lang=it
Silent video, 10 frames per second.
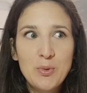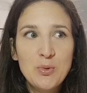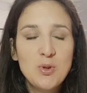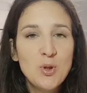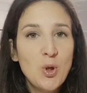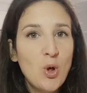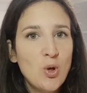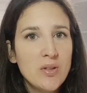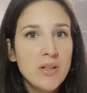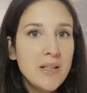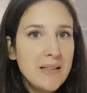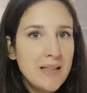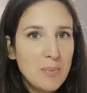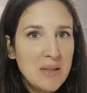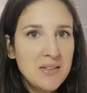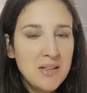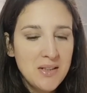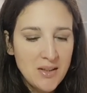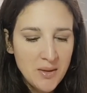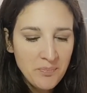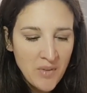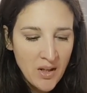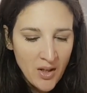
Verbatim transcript: appunto con i diamantini